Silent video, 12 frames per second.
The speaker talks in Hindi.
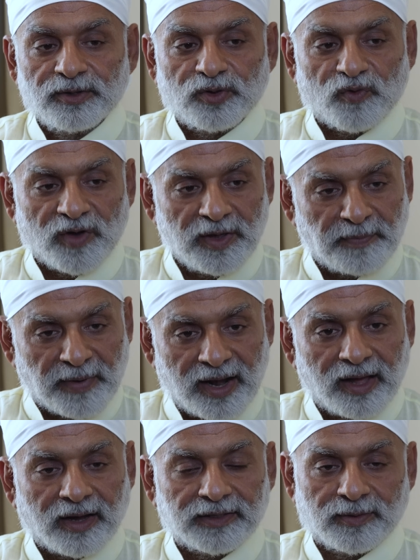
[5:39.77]
तो वहीं
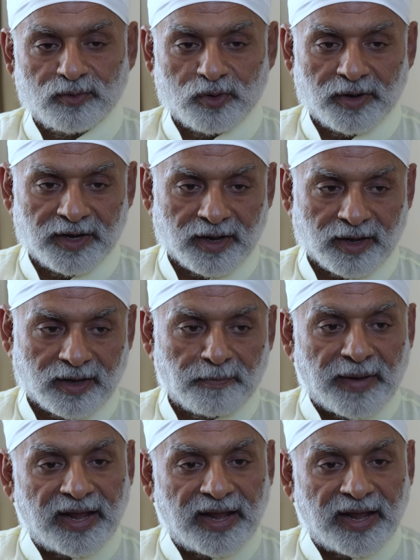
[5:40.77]
पहला कदम उन्होंने रखा